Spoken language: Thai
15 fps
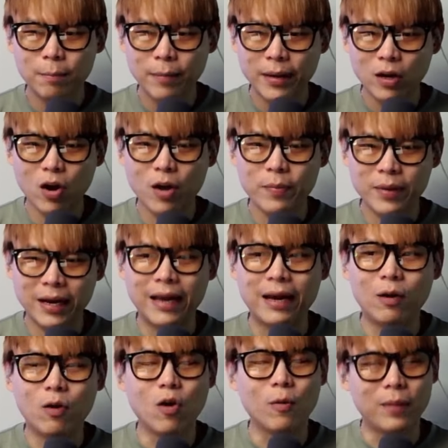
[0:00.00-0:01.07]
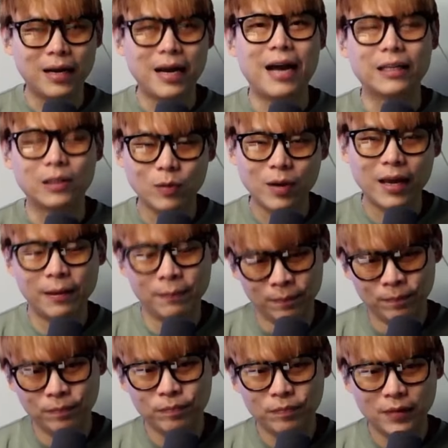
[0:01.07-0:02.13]
ไม่ค่อยมีใครเอาออกมาขายเท่าไหร่
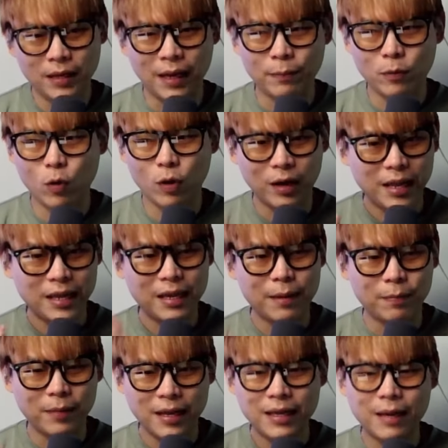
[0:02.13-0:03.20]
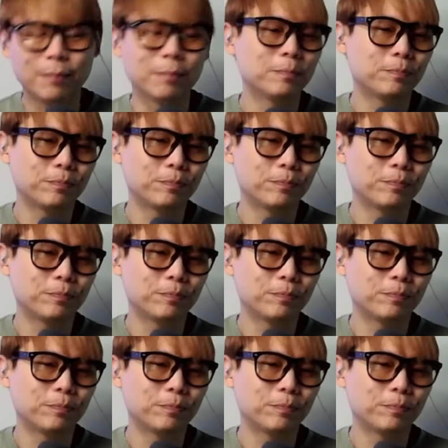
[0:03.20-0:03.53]
นะครับคนไล่เก็บไล่เก็บ